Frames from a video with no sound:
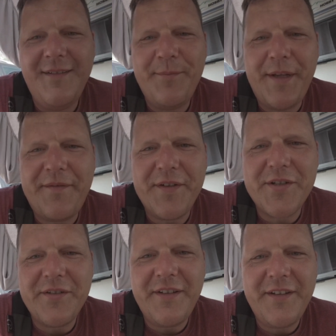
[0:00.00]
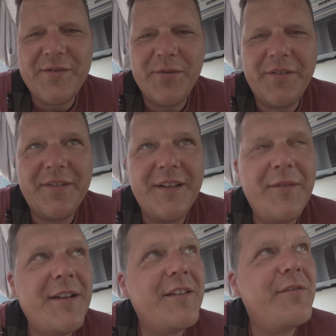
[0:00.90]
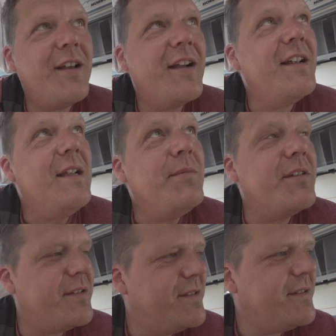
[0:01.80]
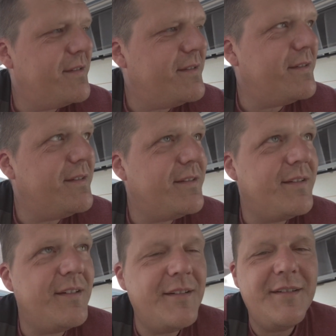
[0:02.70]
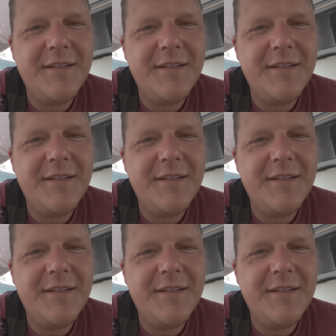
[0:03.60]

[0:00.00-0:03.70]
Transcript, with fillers: Bettwäsche-Sichtschutz, aber das ist voll angenehm. Ist diese, angenehm, ja. Ne?